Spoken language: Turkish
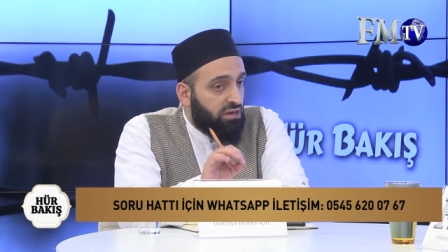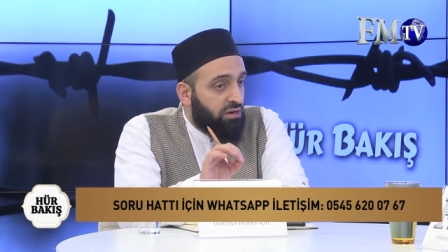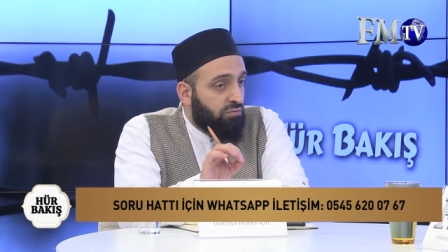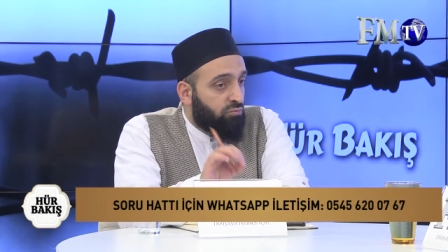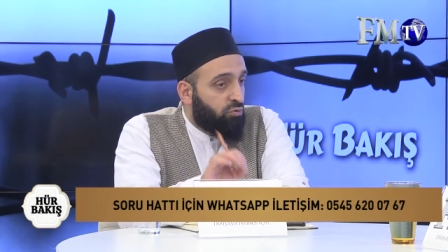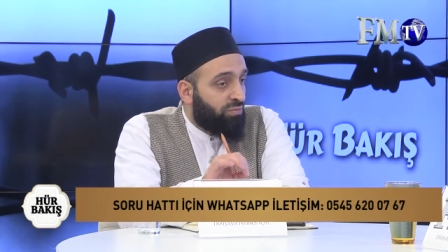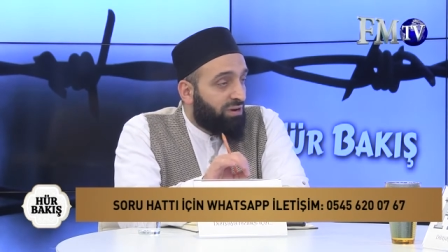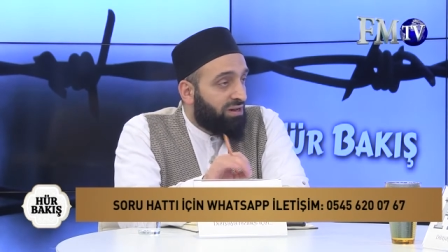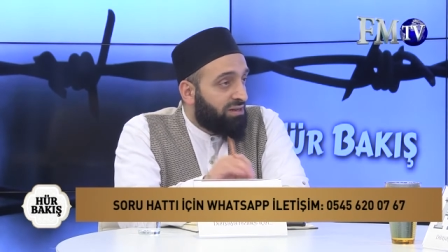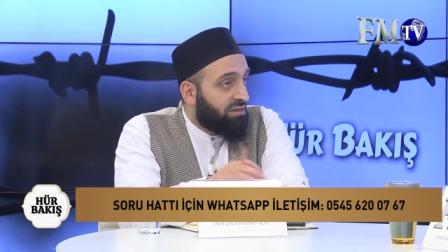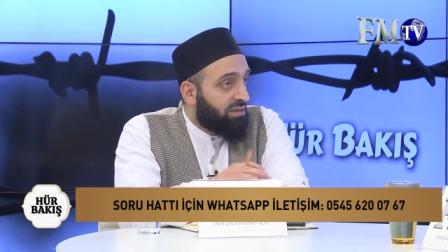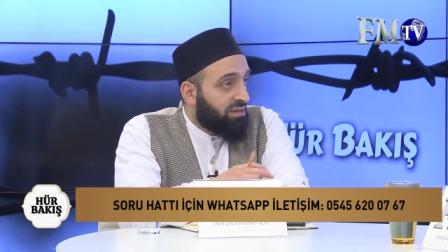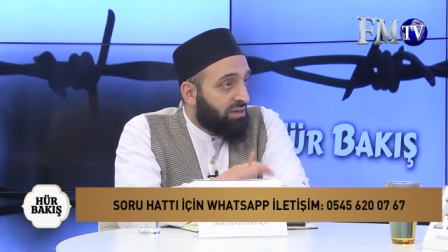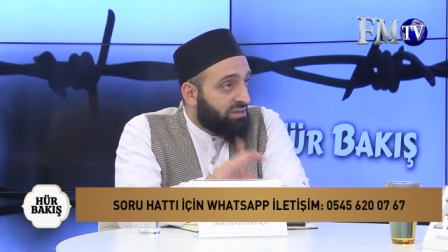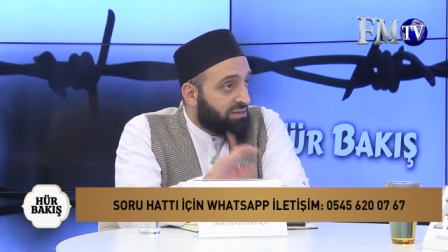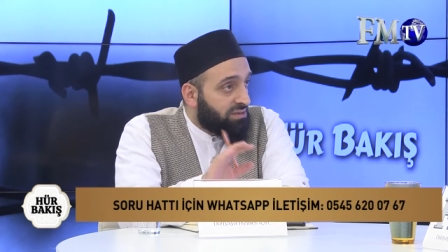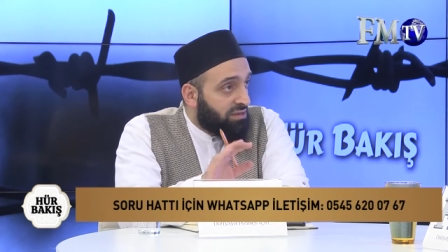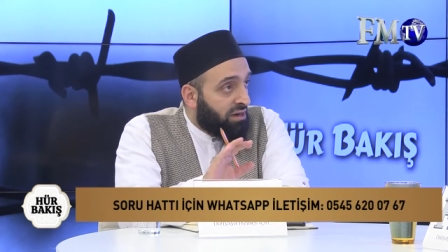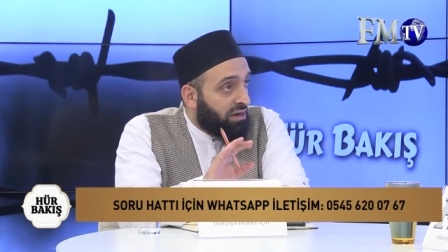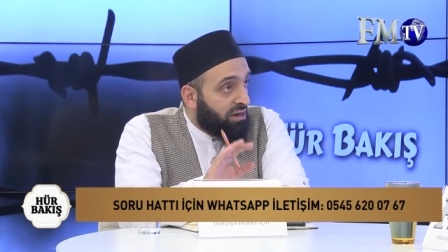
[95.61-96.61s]
Bu beldeden
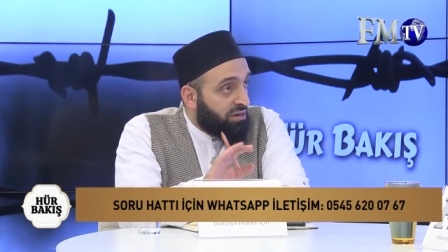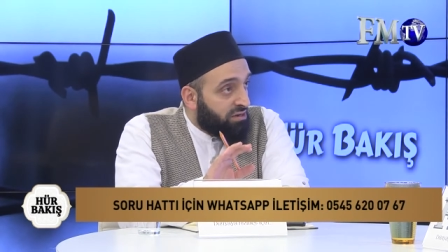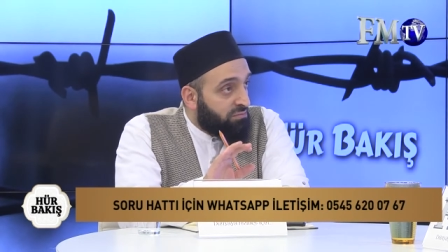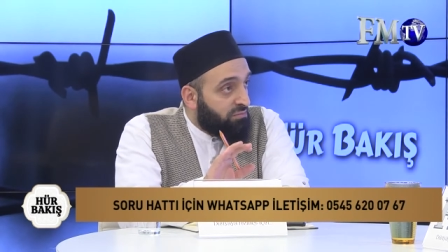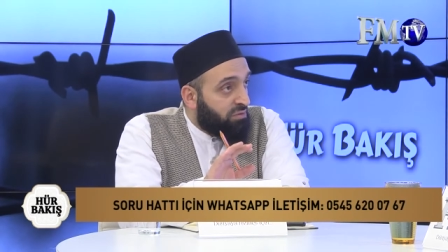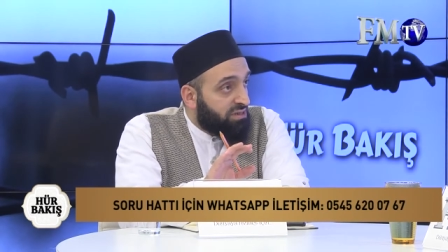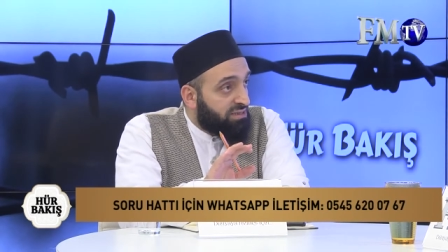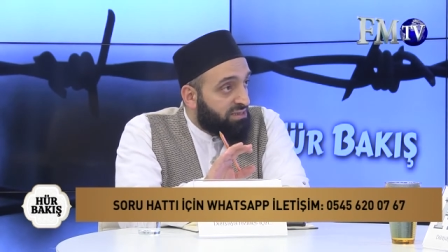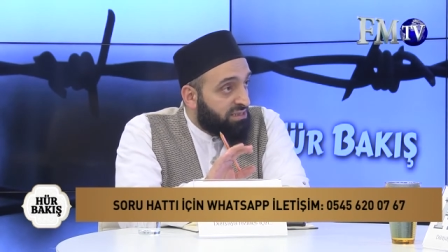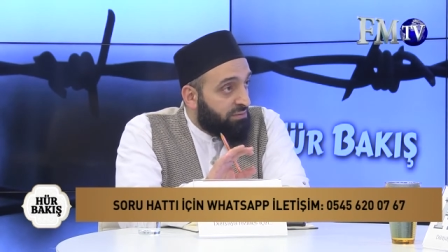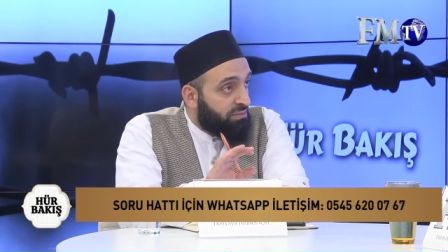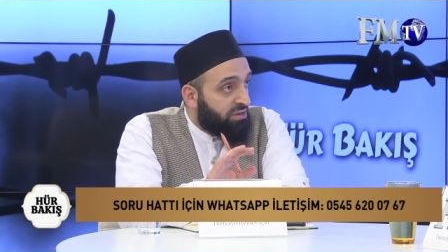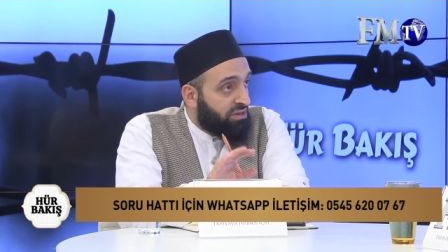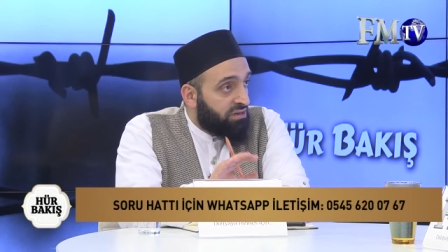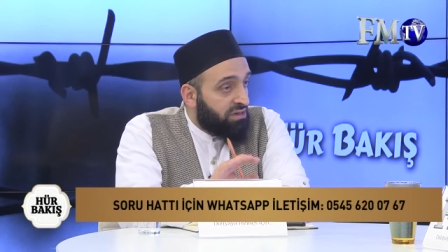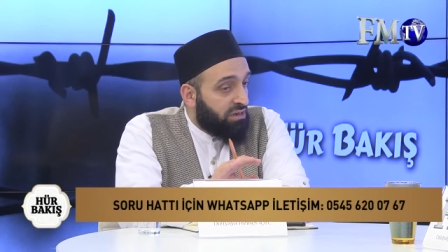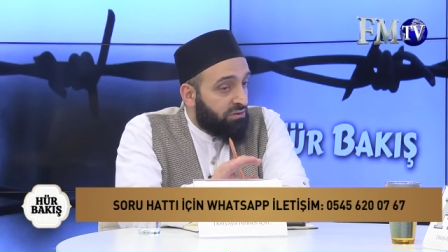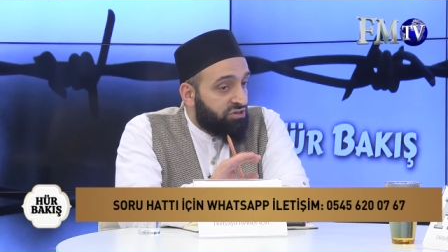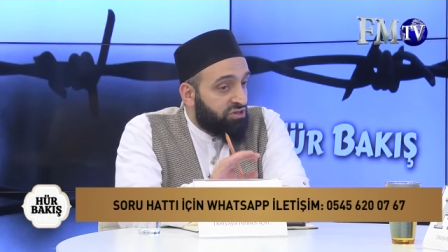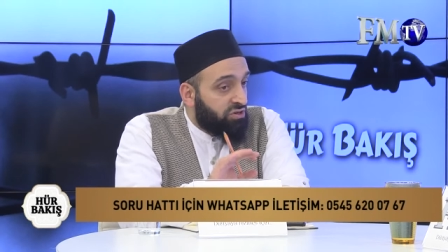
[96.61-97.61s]
asla ayrılmak
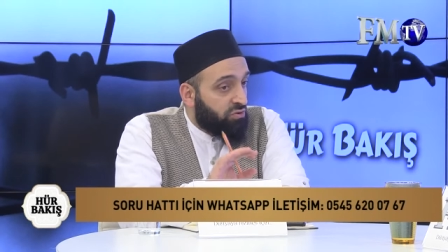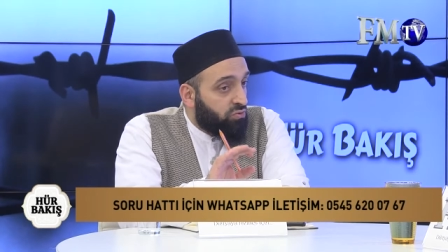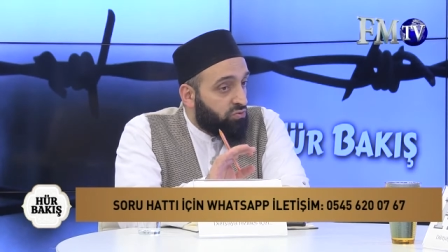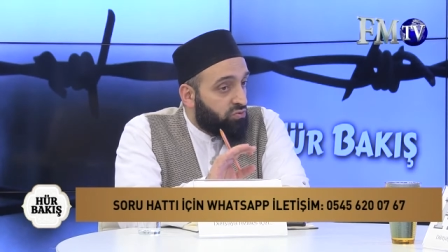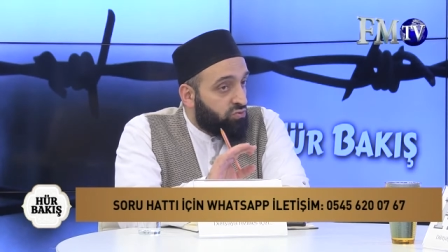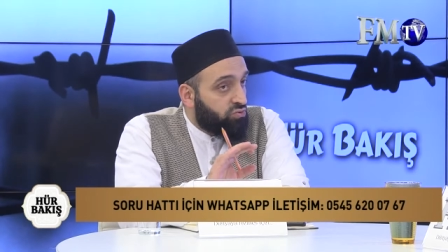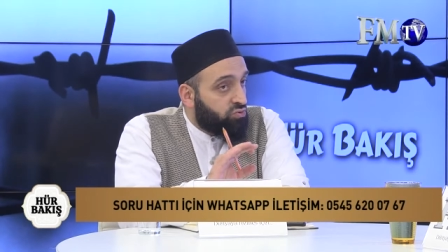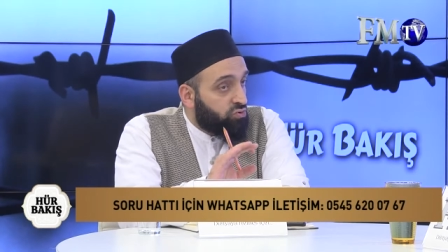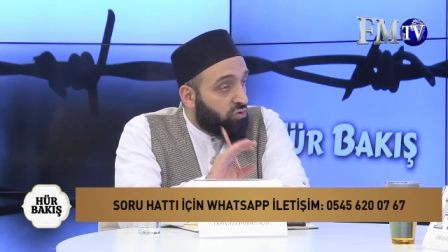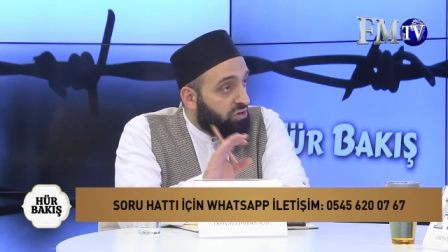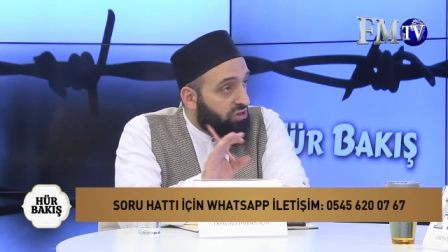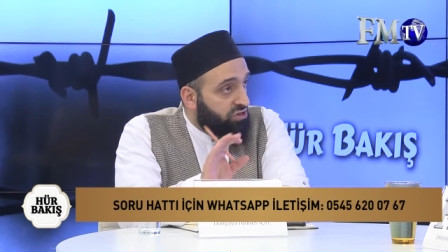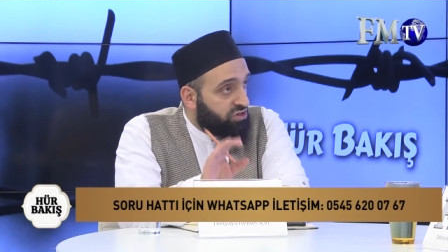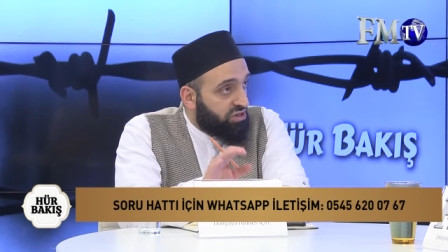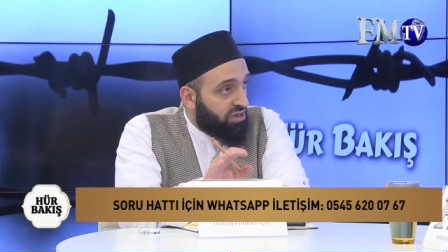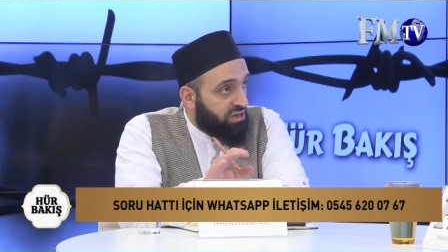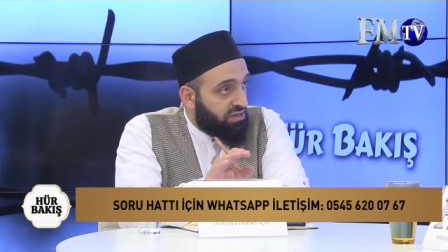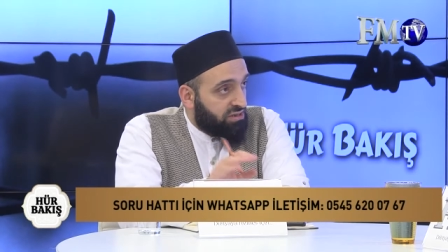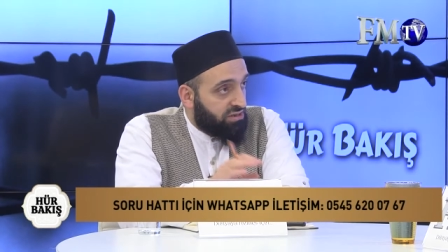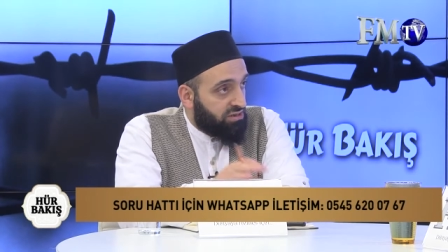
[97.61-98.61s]
istemediğini ancak onu zorla
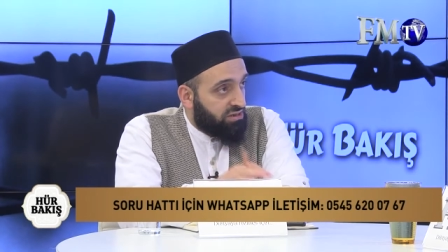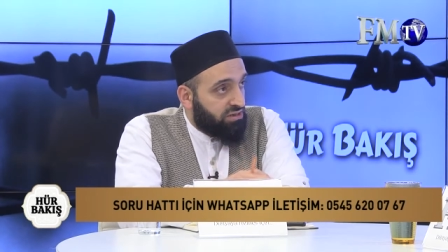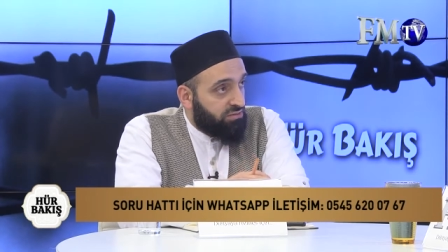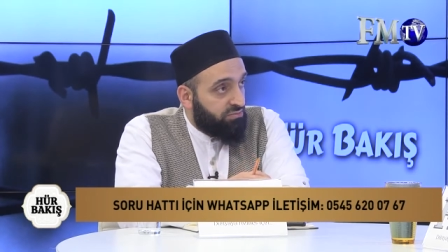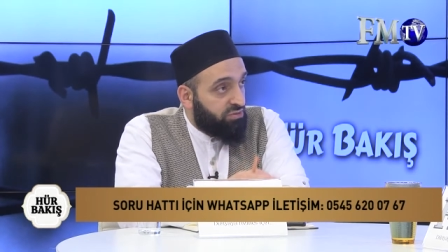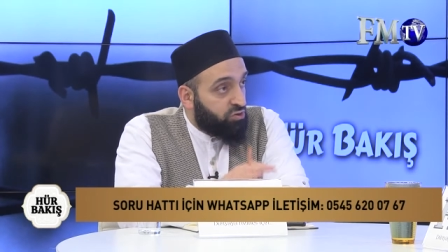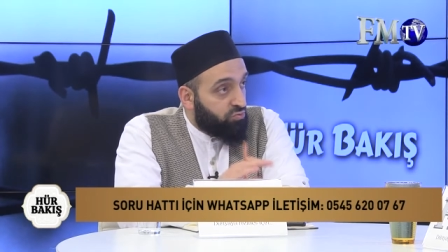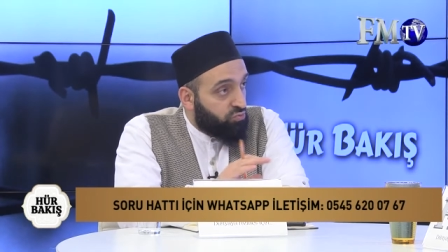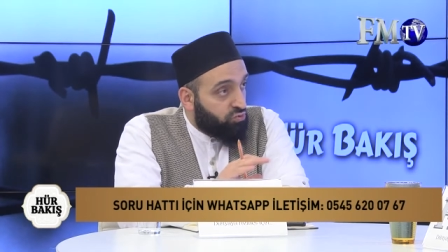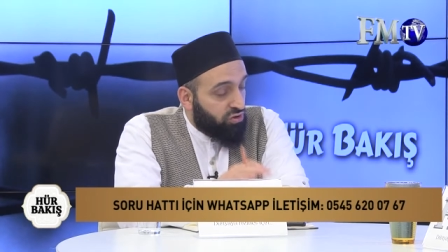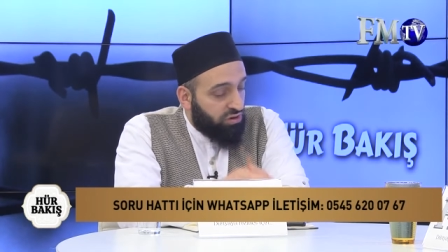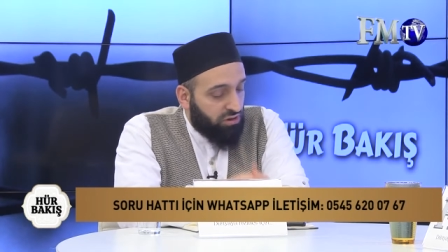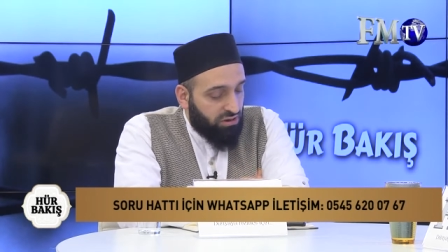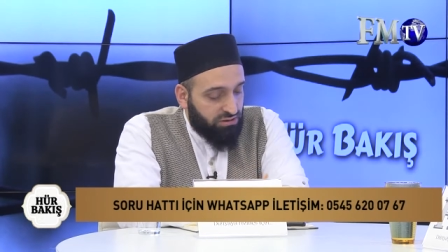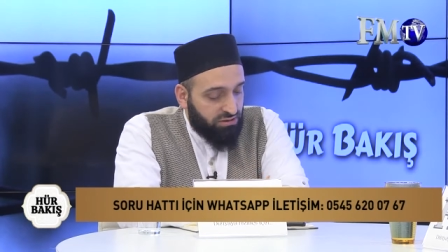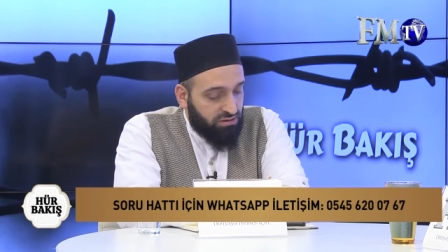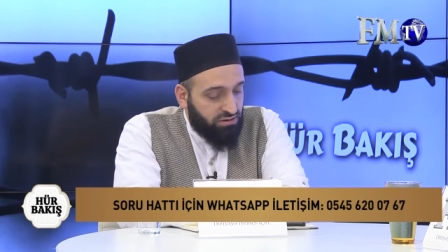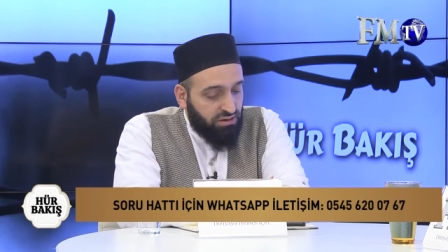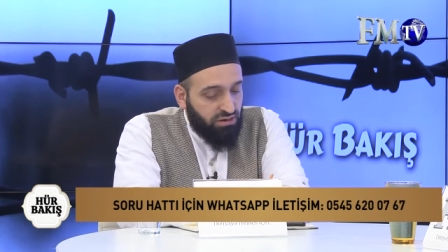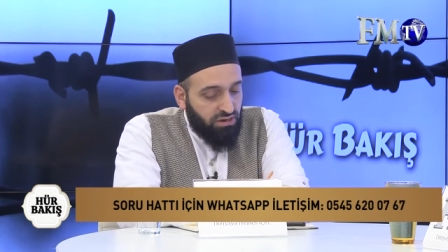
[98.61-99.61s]
çıkarttıklarını mecbur
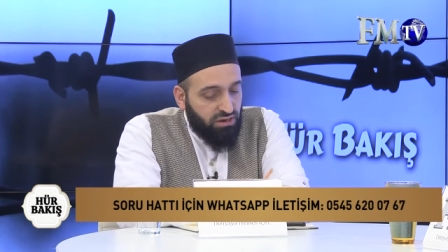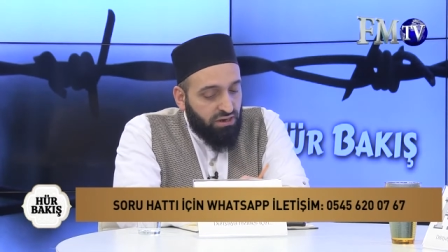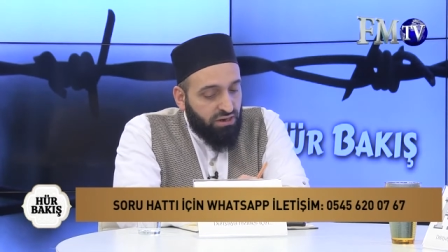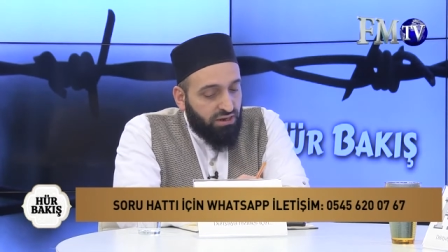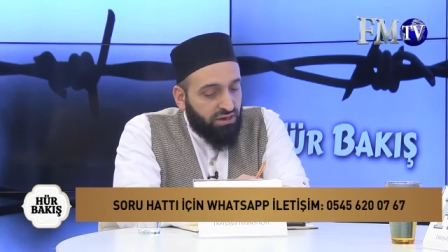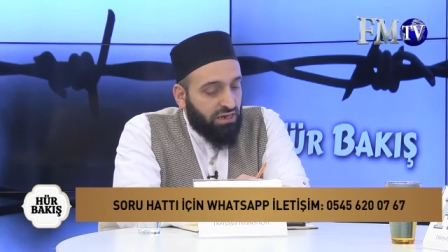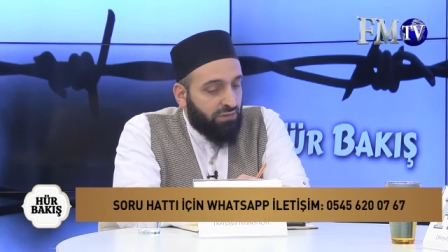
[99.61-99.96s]
kaldığı. Evet.